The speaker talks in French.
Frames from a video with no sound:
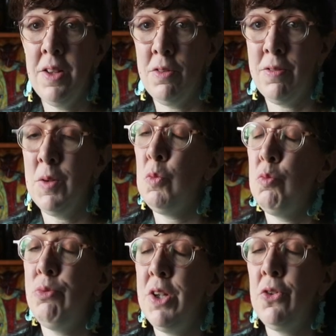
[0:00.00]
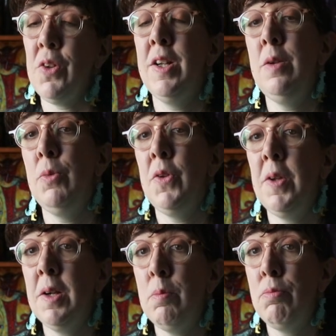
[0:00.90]
Et enfin, mon bullet journal me
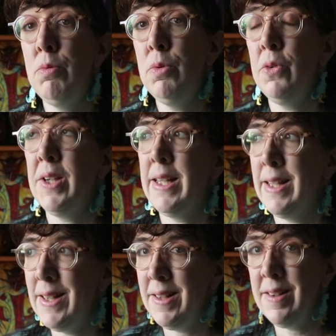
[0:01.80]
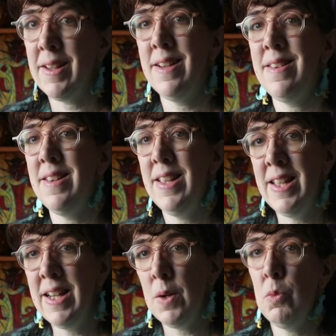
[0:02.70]
sert pour garder des traces et
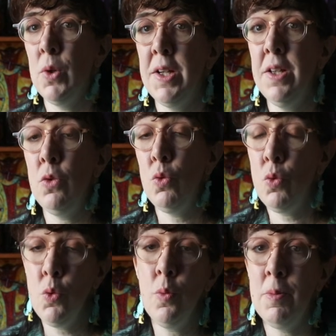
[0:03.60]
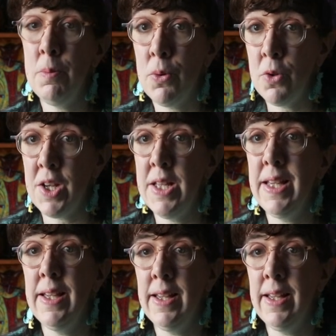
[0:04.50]
élaborer tous mes projets